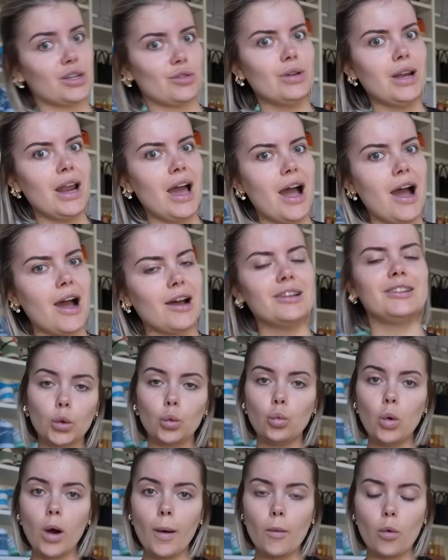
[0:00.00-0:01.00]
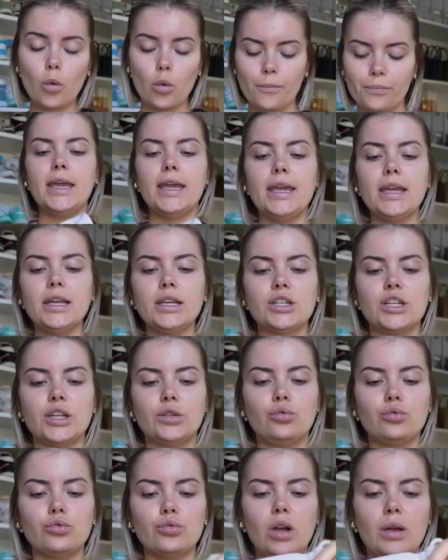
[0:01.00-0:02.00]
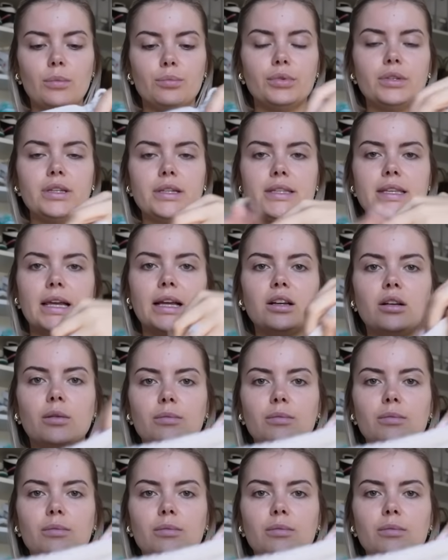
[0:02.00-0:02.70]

je suis là et j'ai toujours un petit sac